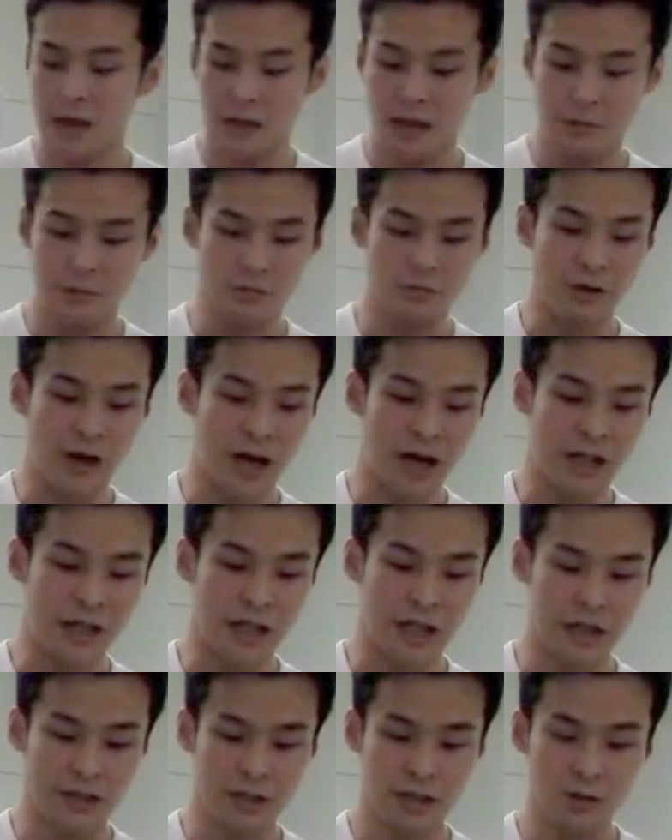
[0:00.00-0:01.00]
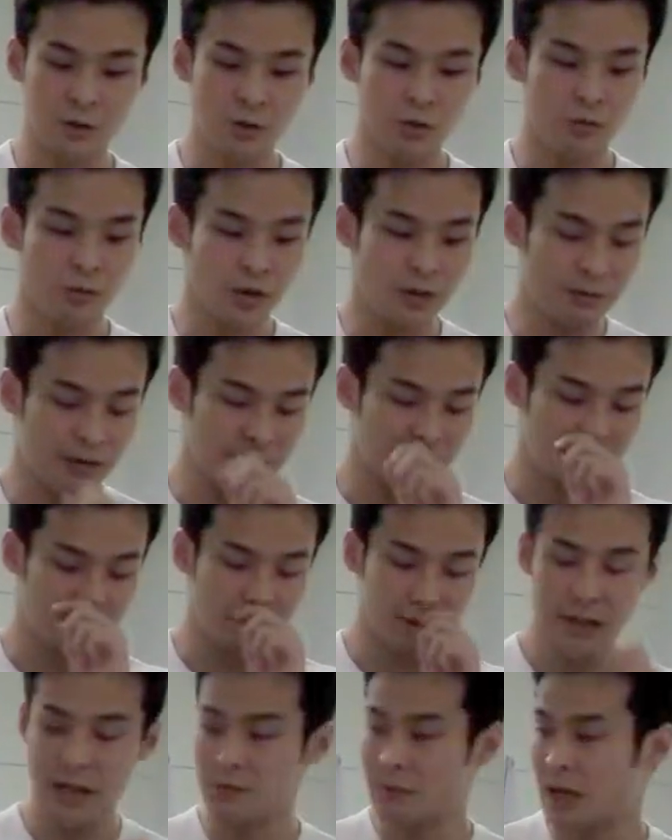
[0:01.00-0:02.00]
多分分からなかったと思います
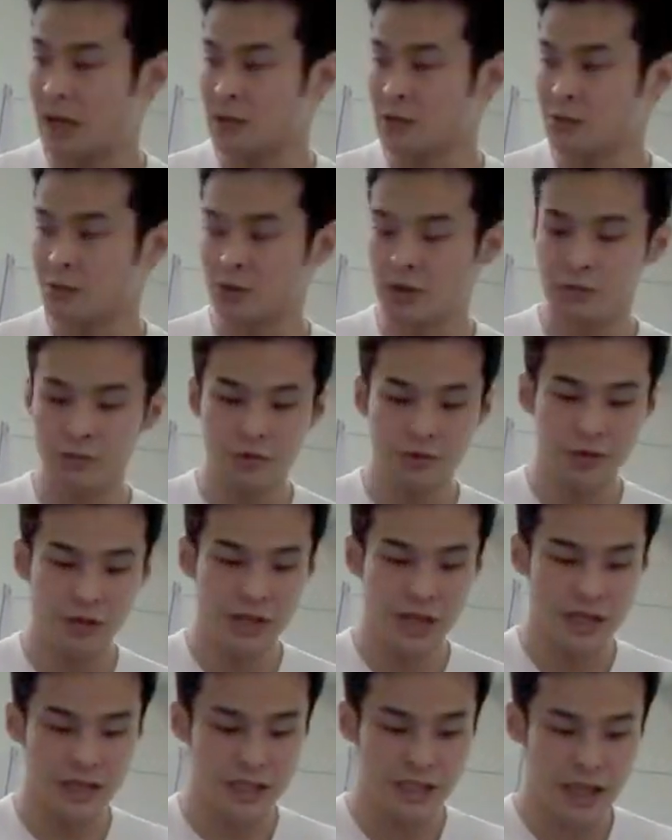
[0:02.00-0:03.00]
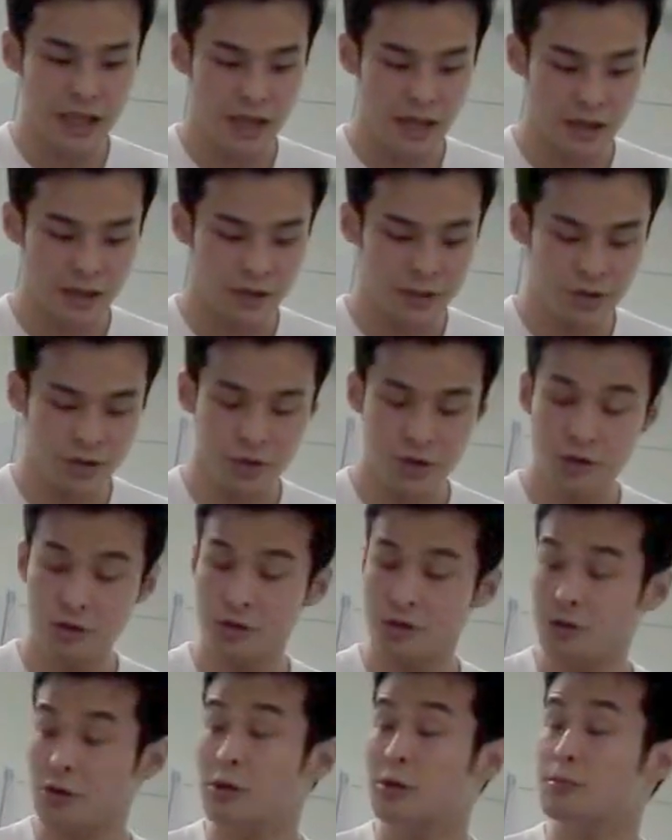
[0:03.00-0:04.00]
でまあそういうものに対して通
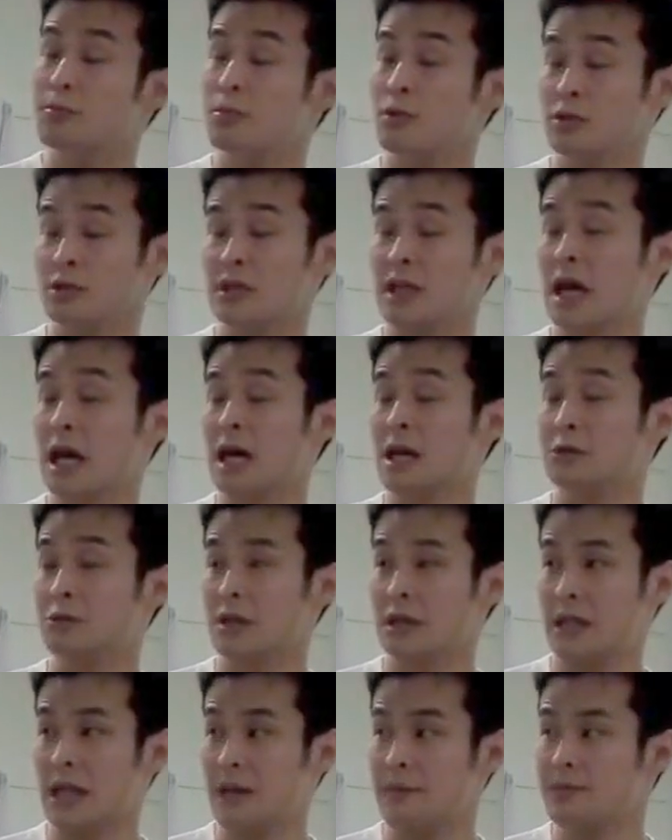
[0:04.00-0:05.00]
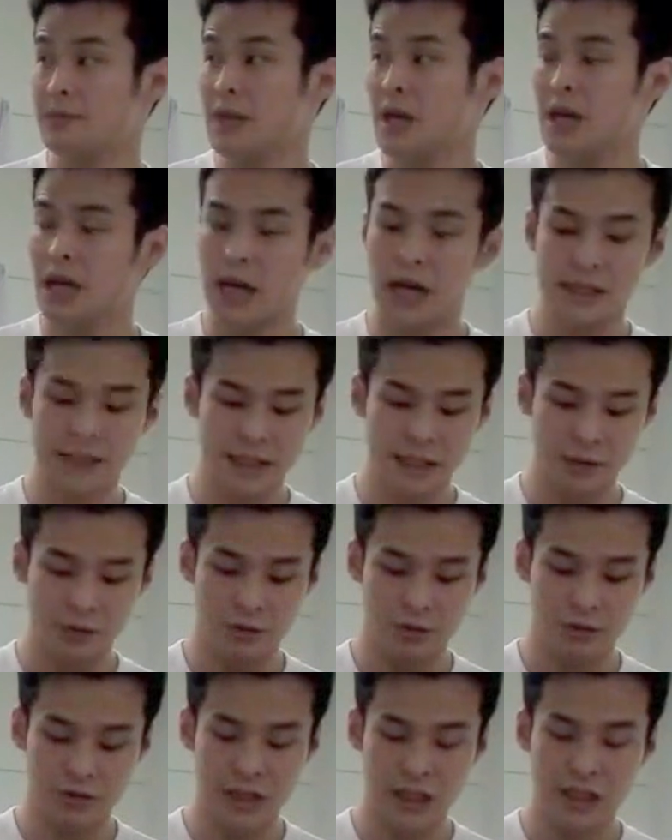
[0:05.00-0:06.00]
常のポスター側とかで解
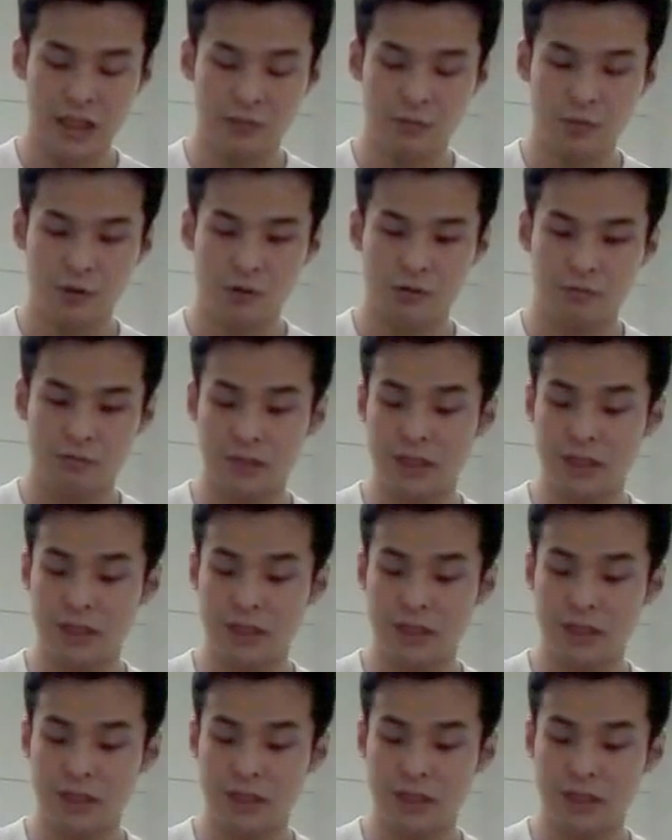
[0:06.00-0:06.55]
析を行っても、